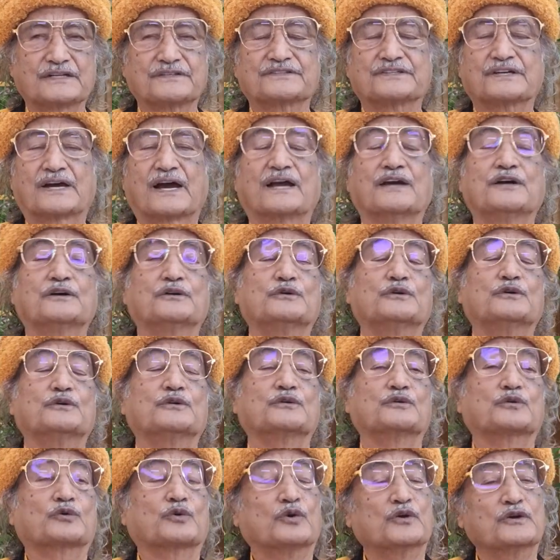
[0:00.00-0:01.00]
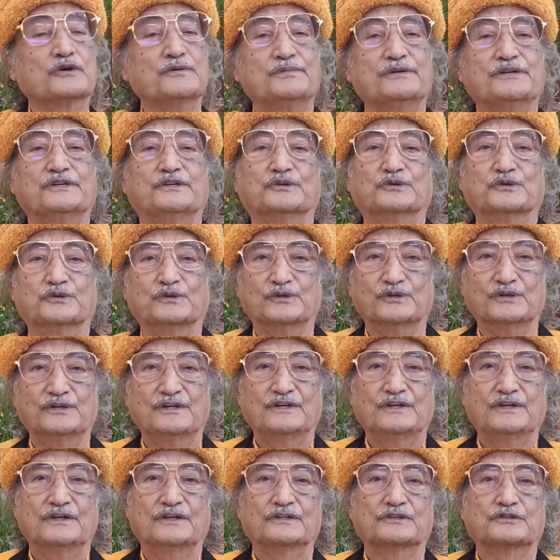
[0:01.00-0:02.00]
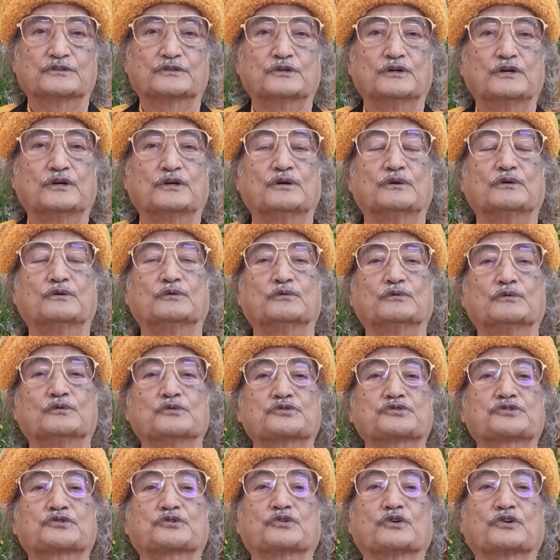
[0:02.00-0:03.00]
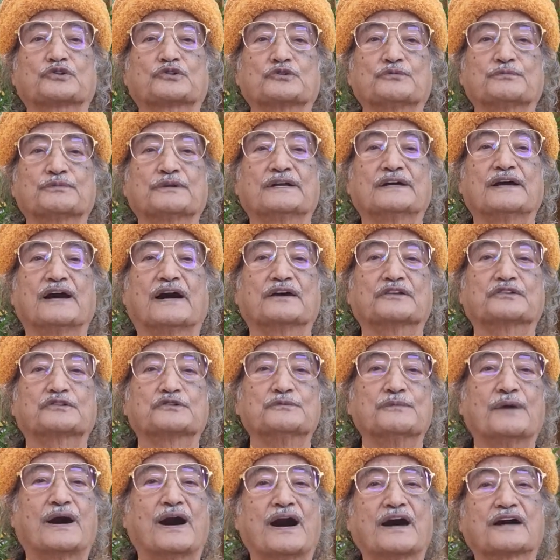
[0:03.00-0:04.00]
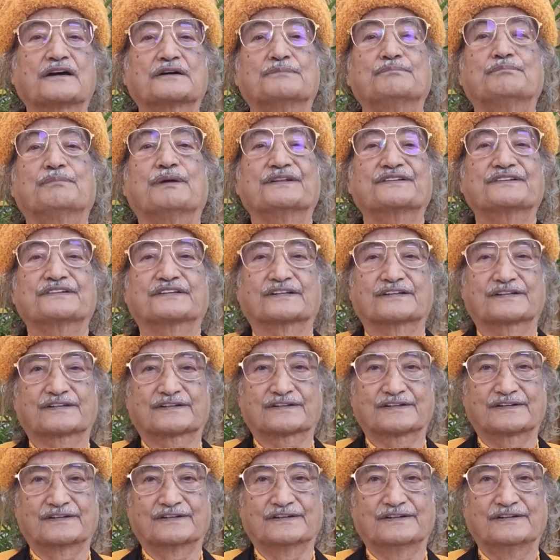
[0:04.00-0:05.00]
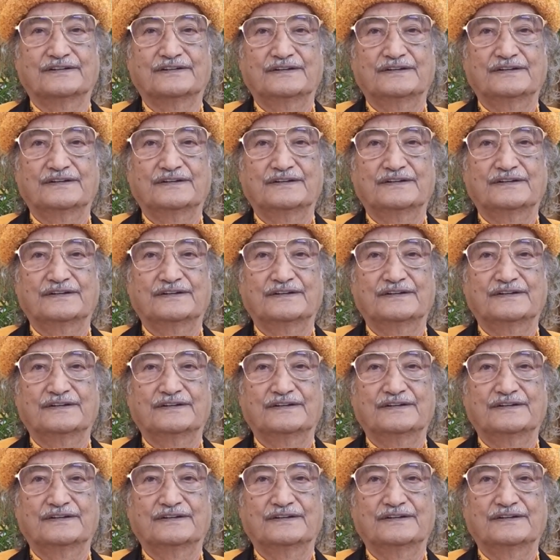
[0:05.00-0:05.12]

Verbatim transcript: चाहे वो कोई भी हो तो उसको तुमने तुम आँख बंद करके